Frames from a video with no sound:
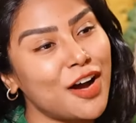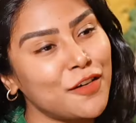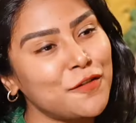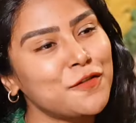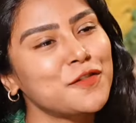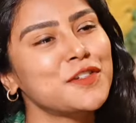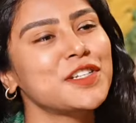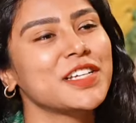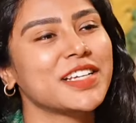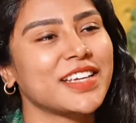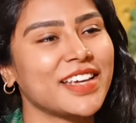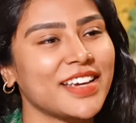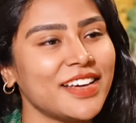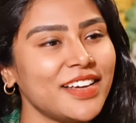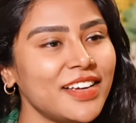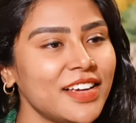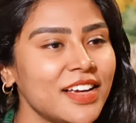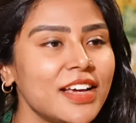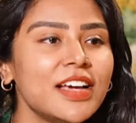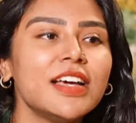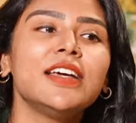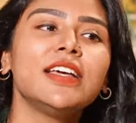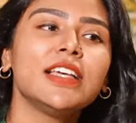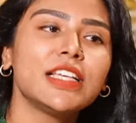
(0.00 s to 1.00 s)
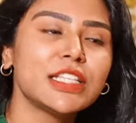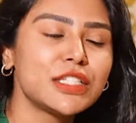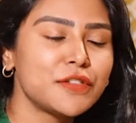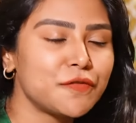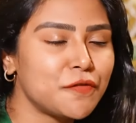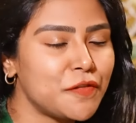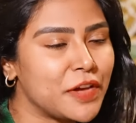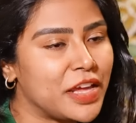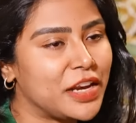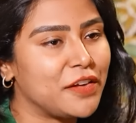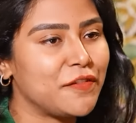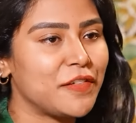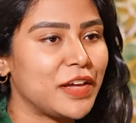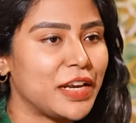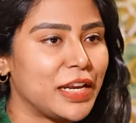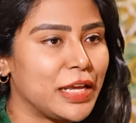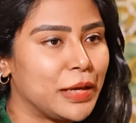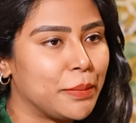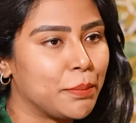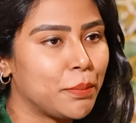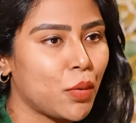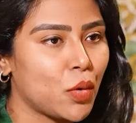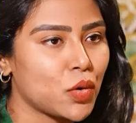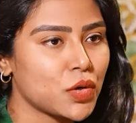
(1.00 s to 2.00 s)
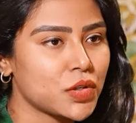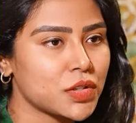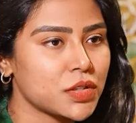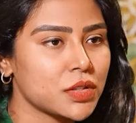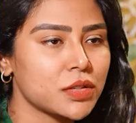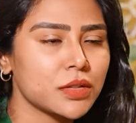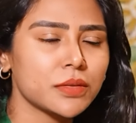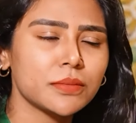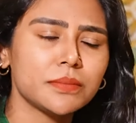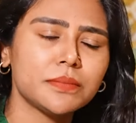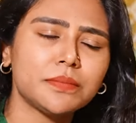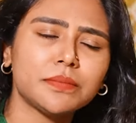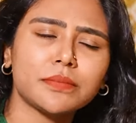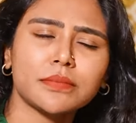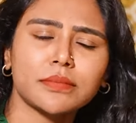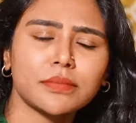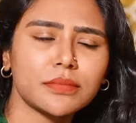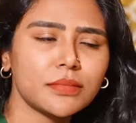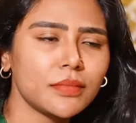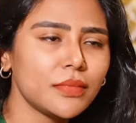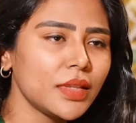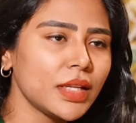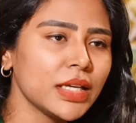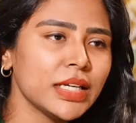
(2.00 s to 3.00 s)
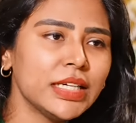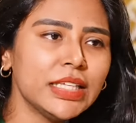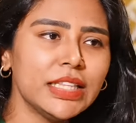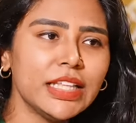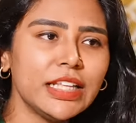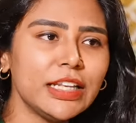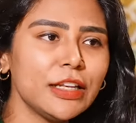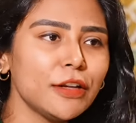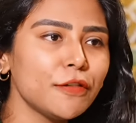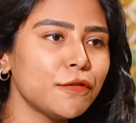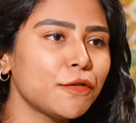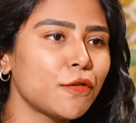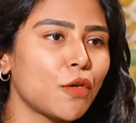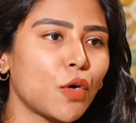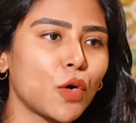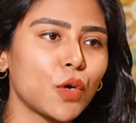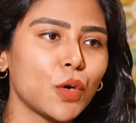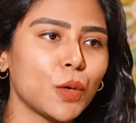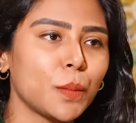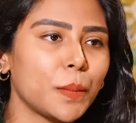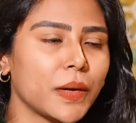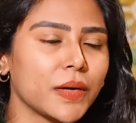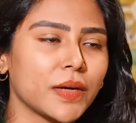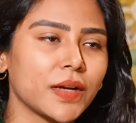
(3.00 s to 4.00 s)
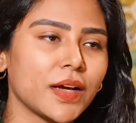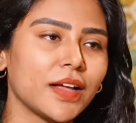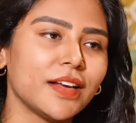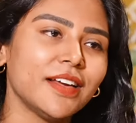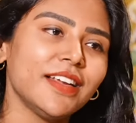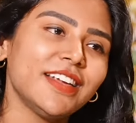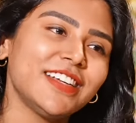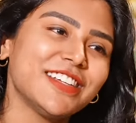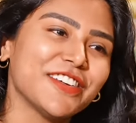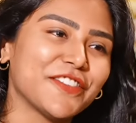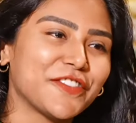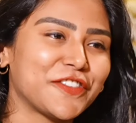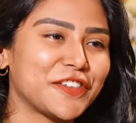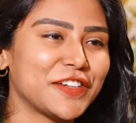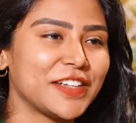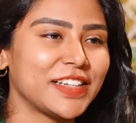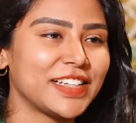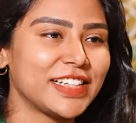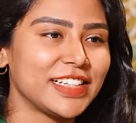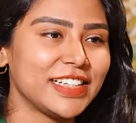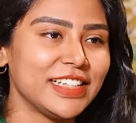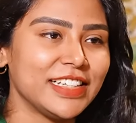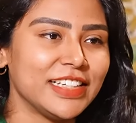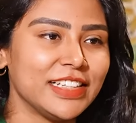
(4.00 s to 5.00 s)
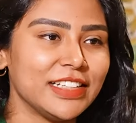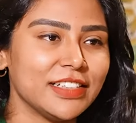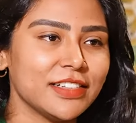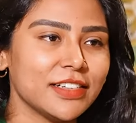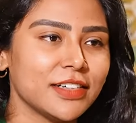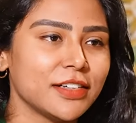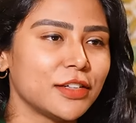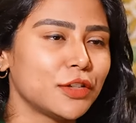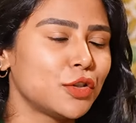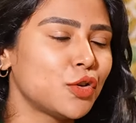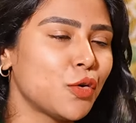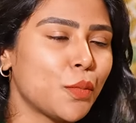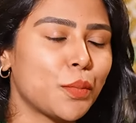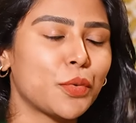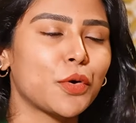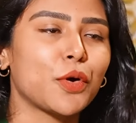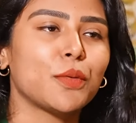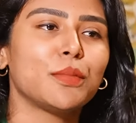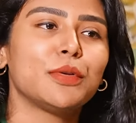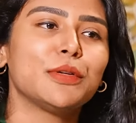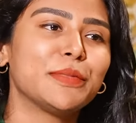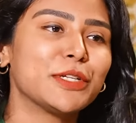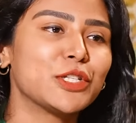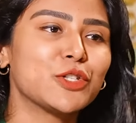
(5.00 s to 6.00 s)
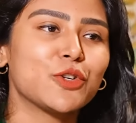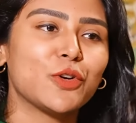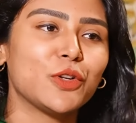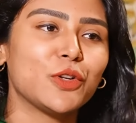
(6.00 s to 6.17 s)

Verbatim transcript: ஆஃப்டர் கேர் இஸ் வெரி வெரி இம்பார்ட்டன்ட் ஓகே இதெல்லாம் ஃபாலோ பண்ணாலே டெஃபினெட்லி நோ ப்ராப்ளம் அட்